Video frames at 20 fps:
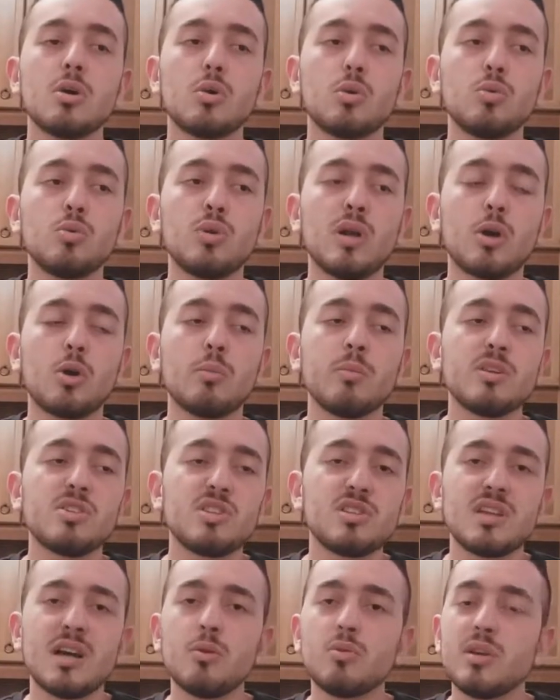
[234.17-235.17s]
con una
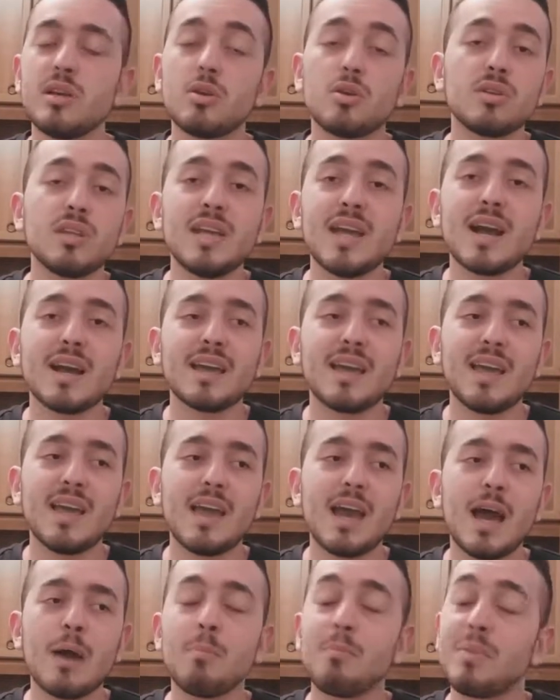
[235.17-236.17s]
comicità e un'ironia
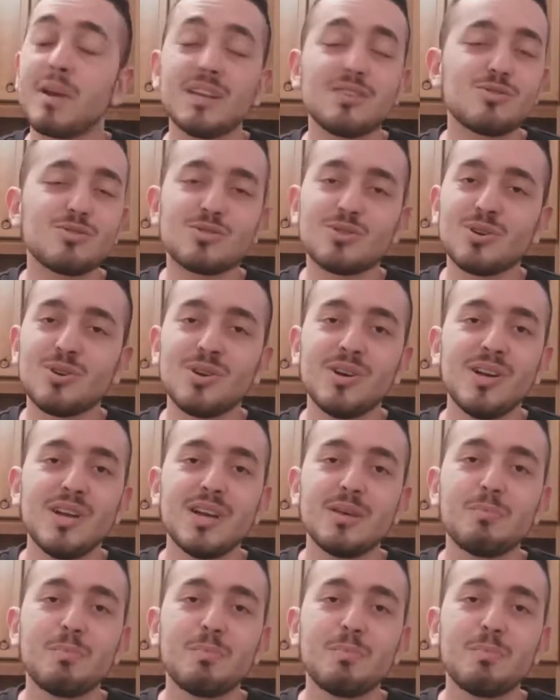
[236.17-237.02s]
che apprezzo